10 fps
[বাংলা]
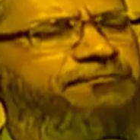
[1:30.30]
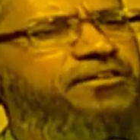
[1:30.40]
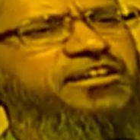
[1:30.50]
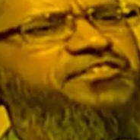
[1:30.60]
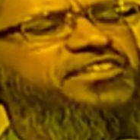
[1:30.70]

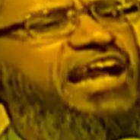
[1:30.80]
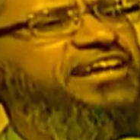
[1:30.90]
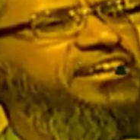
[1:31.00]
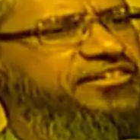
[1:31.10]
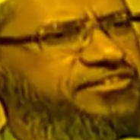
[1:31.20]
আল্লাহ
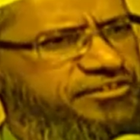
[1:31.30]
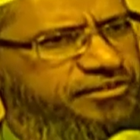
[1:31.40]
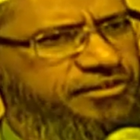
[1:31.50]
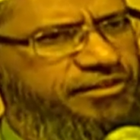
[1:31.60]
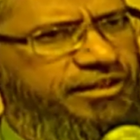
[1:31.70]

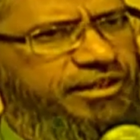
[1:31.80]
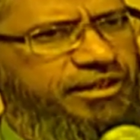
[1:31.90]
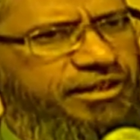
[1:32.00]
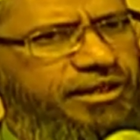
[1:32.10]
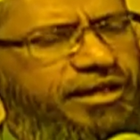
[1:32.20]
তালা
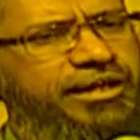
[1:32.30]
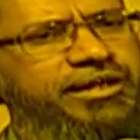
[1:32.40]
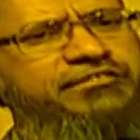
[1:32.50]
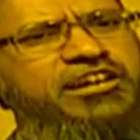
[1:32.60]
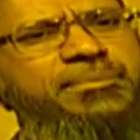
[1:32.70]

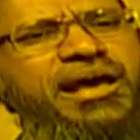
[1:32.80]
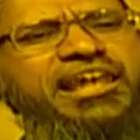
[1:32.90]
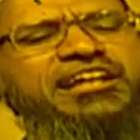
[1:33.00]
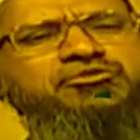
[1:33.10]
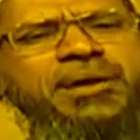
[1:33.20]
মানুষ
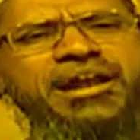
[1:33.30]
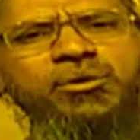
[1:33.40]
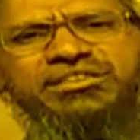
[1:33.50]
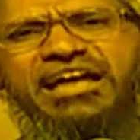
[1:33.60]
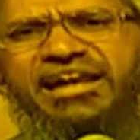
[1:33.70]
জাতির উদ্দেশ্যে
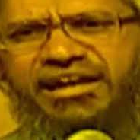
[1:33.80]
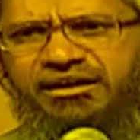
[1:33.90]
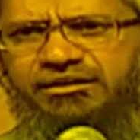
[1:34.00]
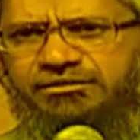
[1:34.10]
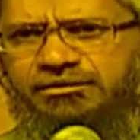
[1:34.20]
তার
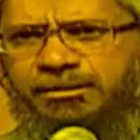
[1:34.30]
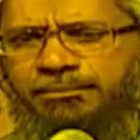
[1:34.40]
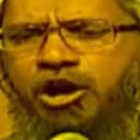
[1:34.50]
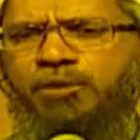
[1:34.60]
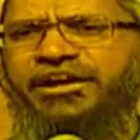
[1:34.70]
সর্বশেষ
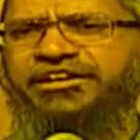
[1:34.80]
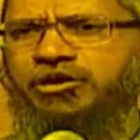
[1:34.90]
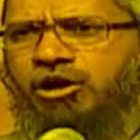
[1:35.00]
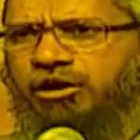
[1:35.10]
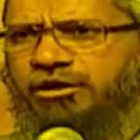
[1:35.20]
ও চূড়ান্ত